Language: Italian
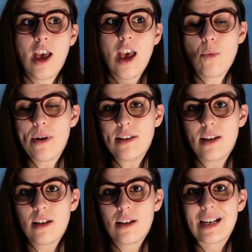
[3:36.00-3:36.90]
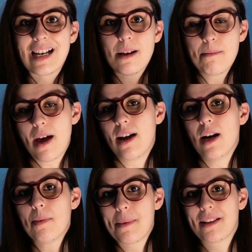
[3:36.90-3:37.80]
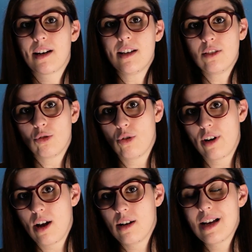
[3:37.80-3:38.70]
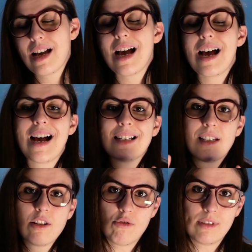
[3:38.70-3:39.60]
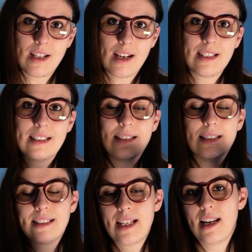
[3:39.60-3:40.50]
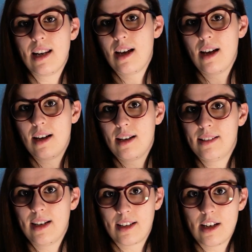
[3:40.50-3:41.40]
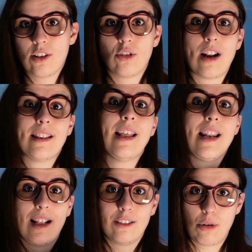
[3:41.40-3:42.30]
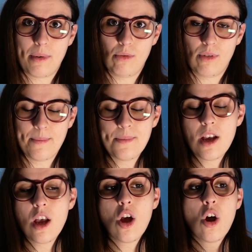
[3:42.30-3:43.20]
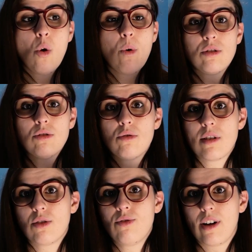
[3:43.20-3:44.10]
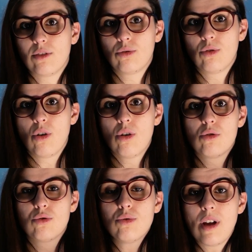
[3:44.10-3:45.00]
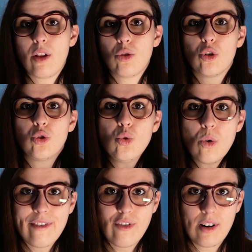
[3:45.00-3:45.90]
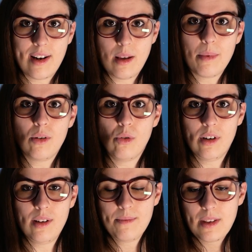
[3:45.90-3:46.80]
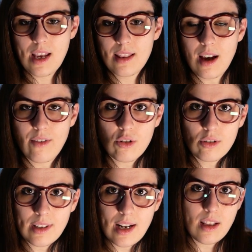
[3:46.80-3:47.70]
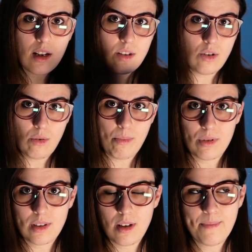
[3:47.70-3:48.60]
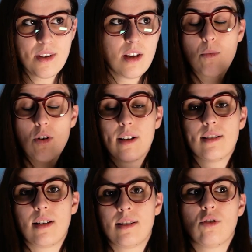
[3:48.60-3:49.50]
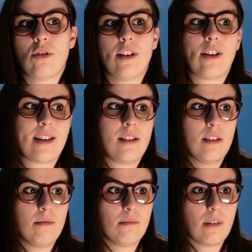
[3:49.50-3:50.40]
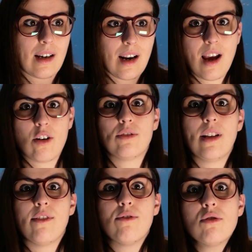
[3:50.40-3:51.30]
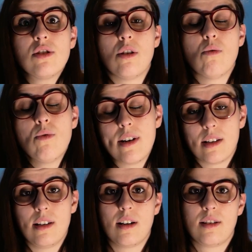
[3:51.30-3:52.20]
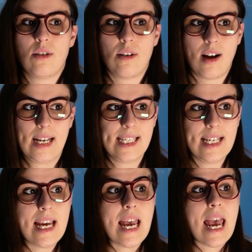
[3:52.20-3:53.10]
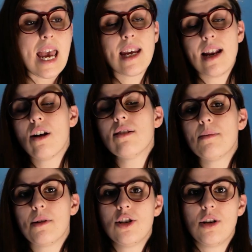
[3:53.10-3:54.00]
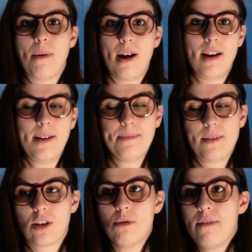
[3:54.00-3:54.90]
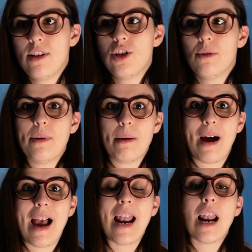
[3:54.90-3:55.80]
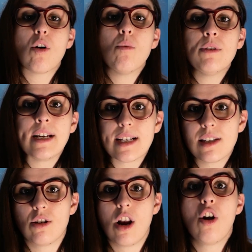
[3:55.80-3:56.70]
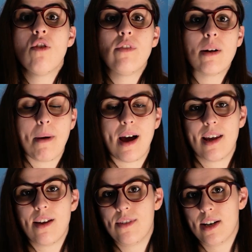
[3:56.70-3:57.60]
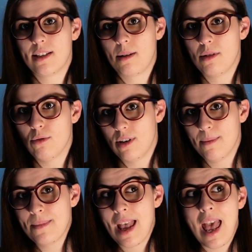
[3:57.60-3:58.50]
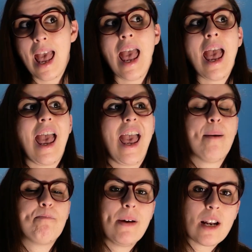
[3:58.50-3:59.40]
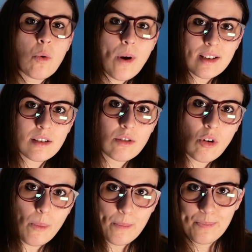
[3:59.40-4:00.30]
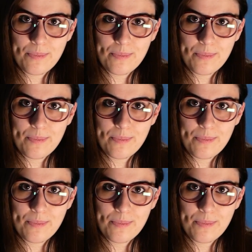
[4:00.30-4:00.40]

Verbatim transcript: e quindi cambiare la propria traiettoria a seconda della, della traiettoria dell'altro pedone. Questo studio è stato fatto studiando due folle di pedoni che andavano nella direzione opposta. Quello che è stato notato è che si creano dei flussi unidirezionali e che la cosa principale, come vi dicevo prima, è la comunicazione non verbale che avviene tra i pedoni. È per questo